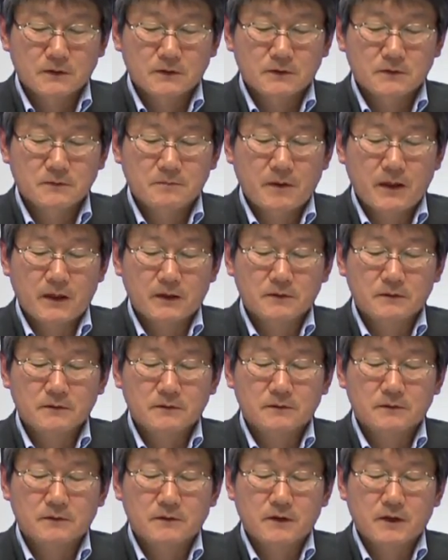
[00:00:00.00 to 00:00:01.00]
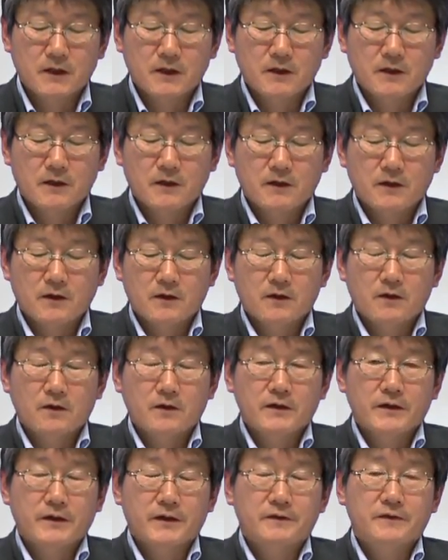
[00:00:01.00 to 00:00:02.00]
그 말은
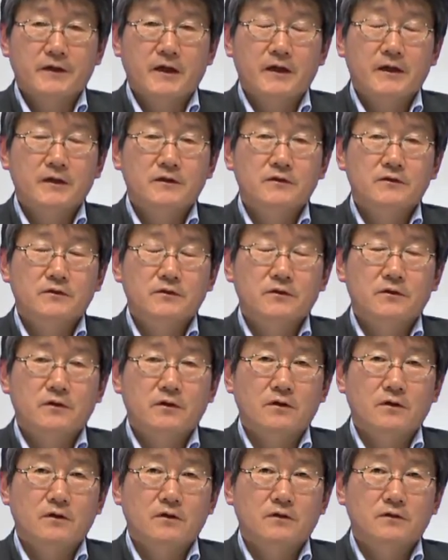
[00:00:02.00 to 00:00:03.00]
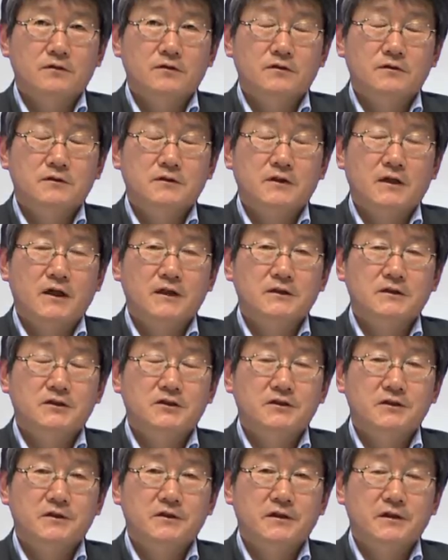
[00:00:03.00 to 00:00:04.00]
옛날에는 특정한
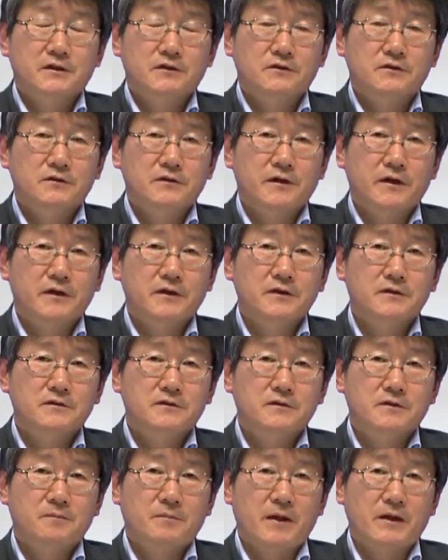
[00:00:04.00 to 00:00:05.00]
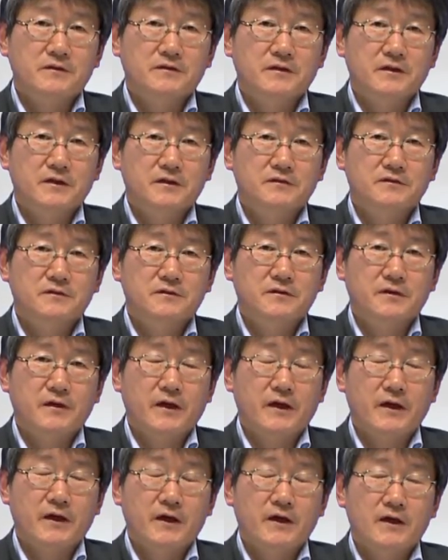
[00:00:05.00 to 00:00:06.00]
지역에 어떤 행위들이 발생했을
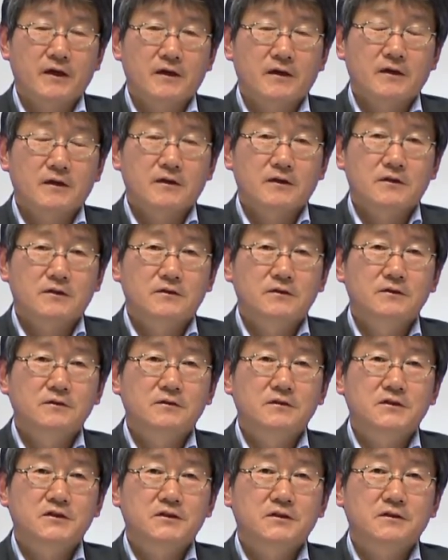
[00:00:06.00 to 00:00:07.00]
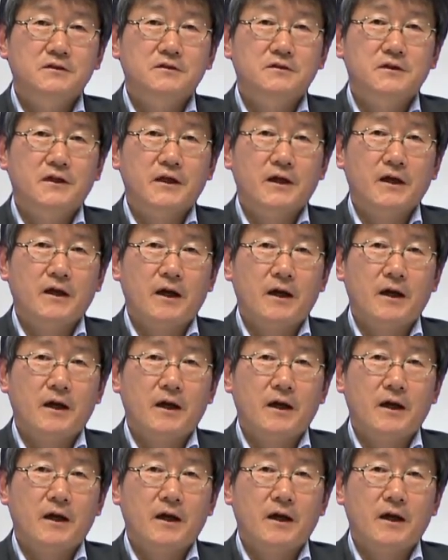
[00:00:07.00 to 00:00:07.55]
때 그 지역에